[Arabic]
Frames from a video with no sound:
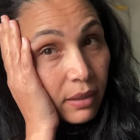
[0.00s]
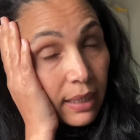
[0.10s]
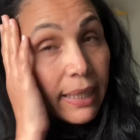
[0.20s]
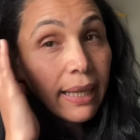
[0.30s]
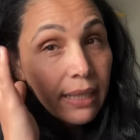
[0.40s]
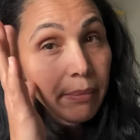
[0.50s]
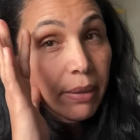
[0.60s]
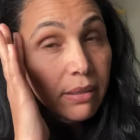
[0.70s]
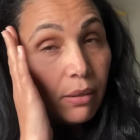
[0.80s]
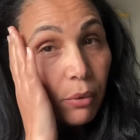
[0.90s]

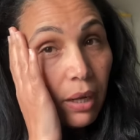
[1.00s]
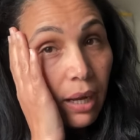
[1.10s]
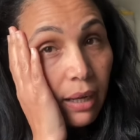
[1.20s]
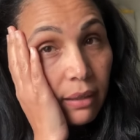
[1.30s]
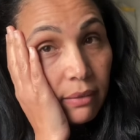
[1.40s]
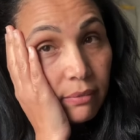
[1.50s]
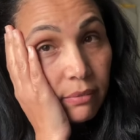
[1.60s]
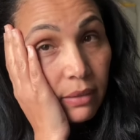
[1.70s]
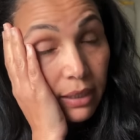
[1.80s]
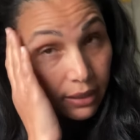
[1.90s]
الكلمات توعها
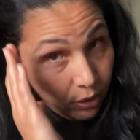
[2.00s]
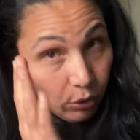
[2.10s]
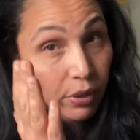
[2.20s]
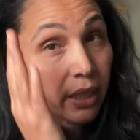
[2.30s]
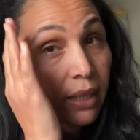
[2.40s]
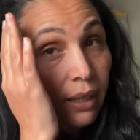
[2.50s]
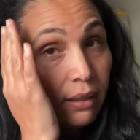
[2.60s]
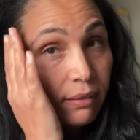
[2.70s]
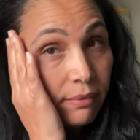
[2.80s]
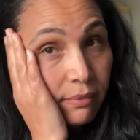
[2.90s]
هذيك الاغنيه
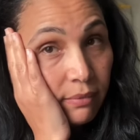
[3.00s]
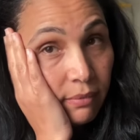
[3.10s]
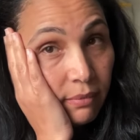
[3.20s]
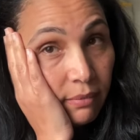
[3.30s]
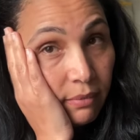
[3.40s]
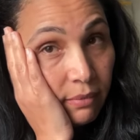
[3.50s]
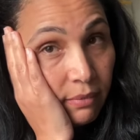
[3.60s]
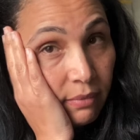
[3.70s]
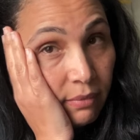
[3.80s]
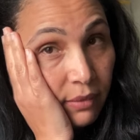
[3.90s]

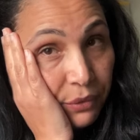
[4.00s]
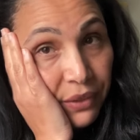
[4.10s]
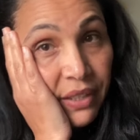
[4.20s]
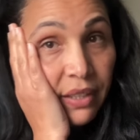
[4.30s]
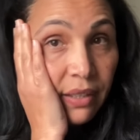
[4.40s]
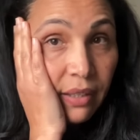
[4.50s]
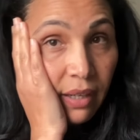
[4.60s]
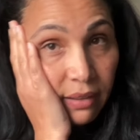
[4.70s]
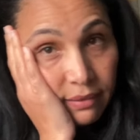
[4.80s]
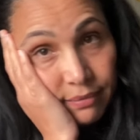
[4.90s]
فينك
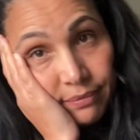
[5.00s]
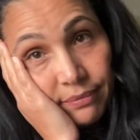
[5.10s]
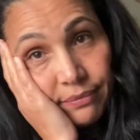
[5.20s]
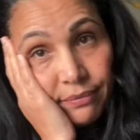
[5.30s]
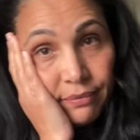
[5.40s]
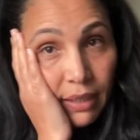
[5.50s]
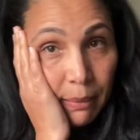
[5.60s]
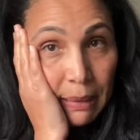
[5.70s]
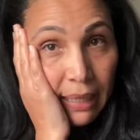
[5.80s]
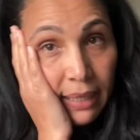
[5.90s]
يا
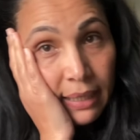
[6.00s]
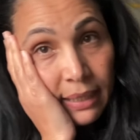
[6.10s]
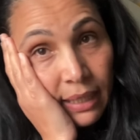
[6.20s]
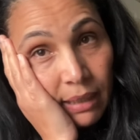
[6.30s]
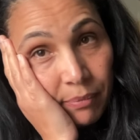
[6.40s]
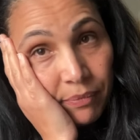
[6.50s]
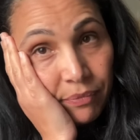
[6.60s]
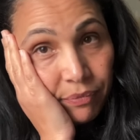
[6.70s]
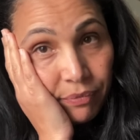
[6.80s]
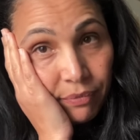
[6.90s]
عبد الحليم
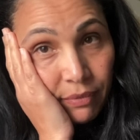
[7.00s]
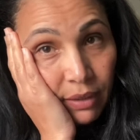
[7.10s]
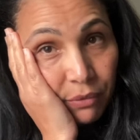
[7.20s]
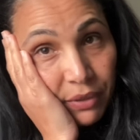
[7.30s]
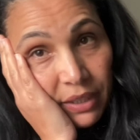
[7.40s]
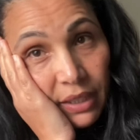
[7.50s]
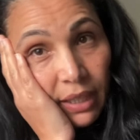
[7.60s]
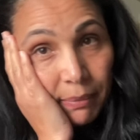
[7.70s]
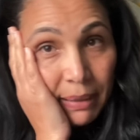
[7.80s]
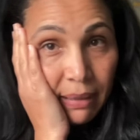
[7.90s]
فينك يا
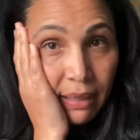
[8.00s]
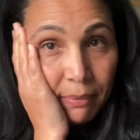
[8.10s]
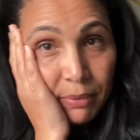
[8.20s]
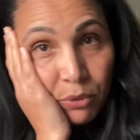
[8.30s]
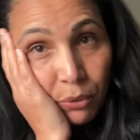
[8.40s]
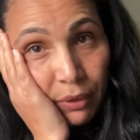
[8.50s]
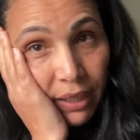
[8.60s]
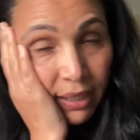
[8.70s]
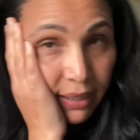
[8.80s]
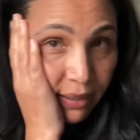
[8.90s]
عبد الهاب
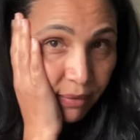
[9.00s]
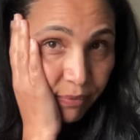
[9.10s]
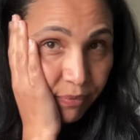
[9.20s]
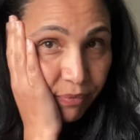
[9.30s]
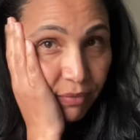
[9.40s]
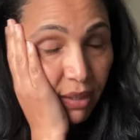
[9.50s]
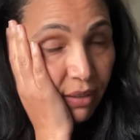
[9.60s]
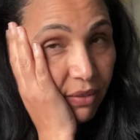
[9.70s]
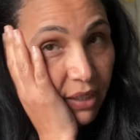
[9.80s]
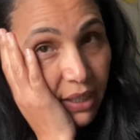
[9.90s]
الدكالي
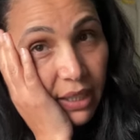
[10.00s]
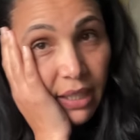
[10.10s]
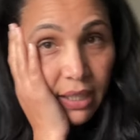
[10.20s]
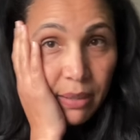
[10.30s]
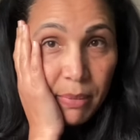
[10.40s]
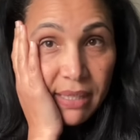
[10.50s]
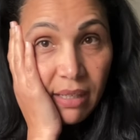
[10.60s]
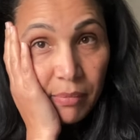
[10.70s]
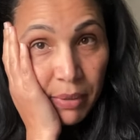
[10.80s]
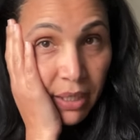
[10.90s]
شنو كاين نعيمه
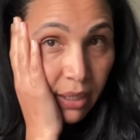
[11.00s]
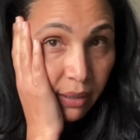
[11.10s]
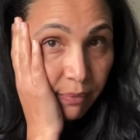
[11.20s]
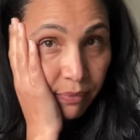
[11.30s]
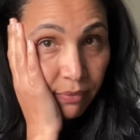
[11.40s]
سميح